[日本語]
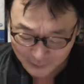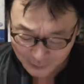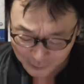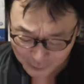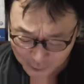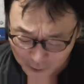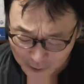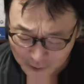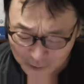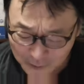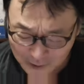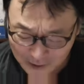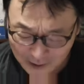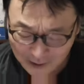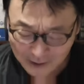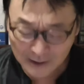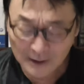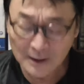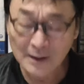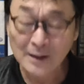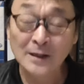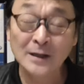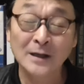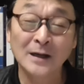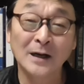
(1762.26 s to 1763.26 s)
これは、
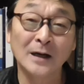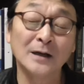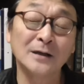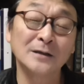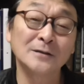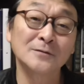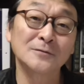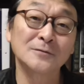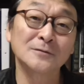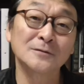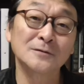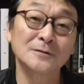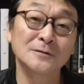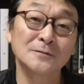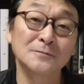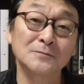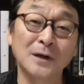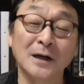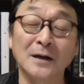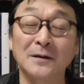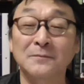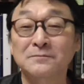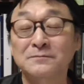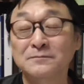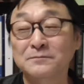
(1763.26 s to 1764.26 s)
あの、
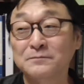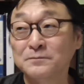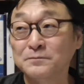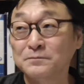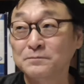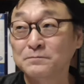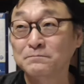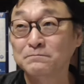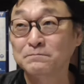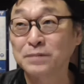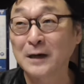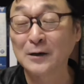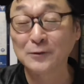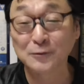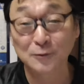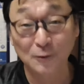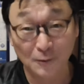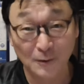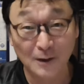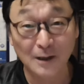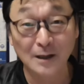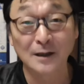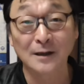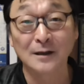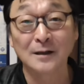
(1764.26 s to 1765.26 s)
まあ、パウロ
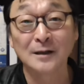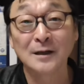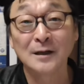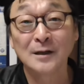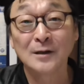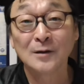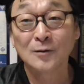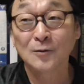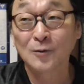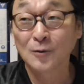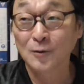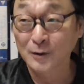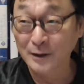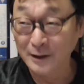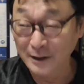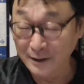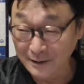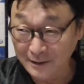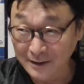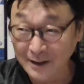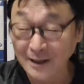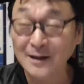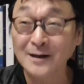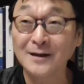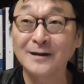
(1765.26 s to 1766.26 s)
は、これ
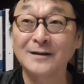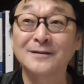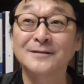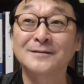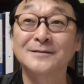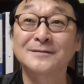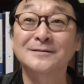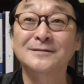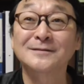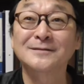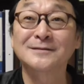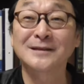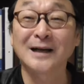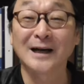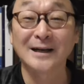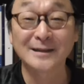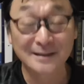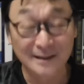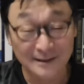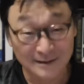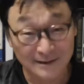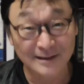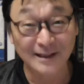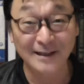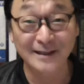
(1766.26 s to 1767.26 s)
が大
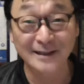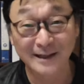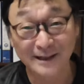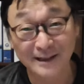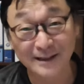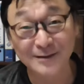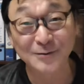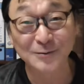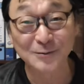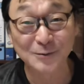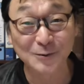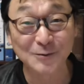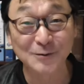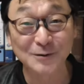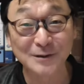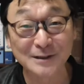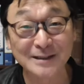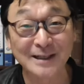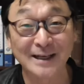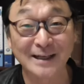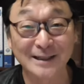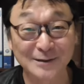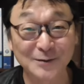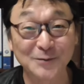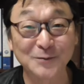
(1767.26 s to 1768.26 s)
切なんやでということを言い
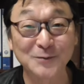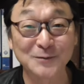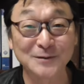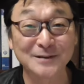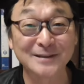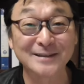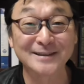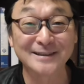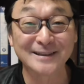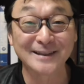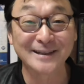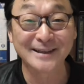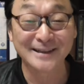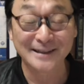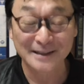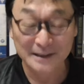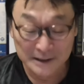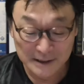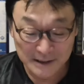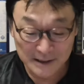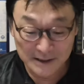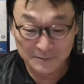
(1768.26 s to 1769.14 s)
たいと思うんですね。